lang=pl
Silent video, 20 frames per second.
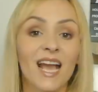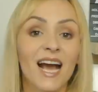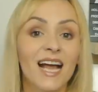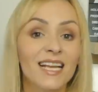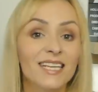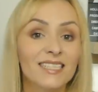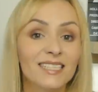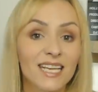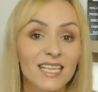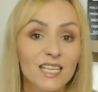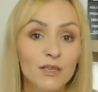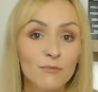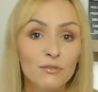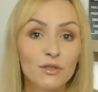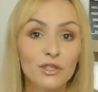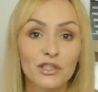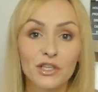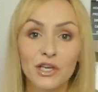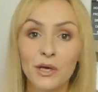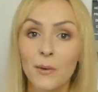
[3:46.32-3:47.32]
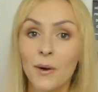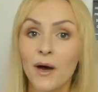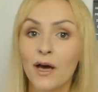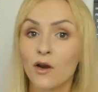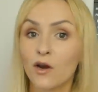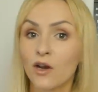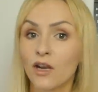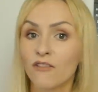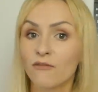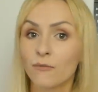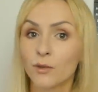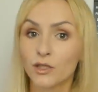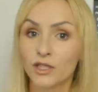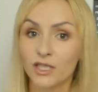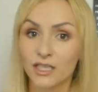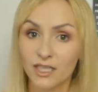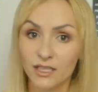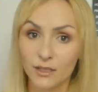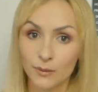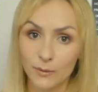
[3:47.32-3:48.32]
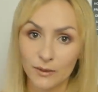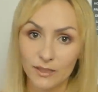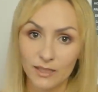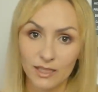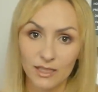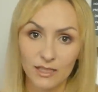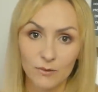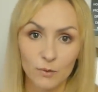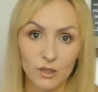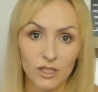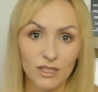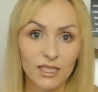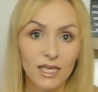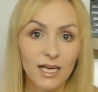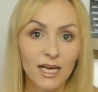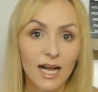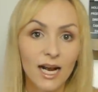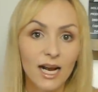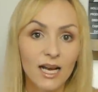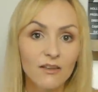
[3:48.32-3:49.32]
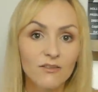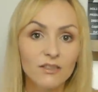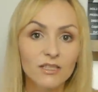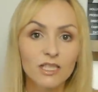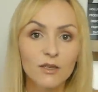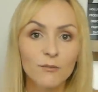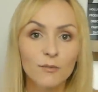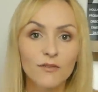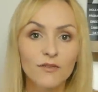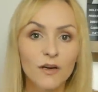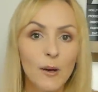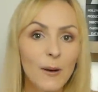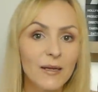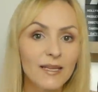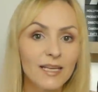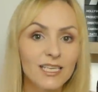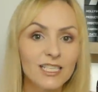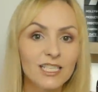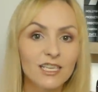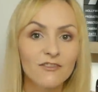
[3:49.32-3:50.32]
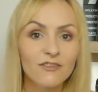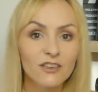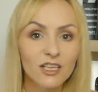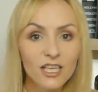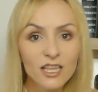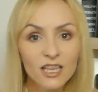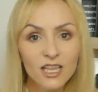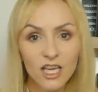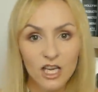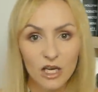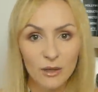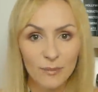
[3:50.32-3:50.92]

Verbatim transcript: Ale zanim przyjęła rolę w modzie na sukces, przez kilka lat występowała także w innej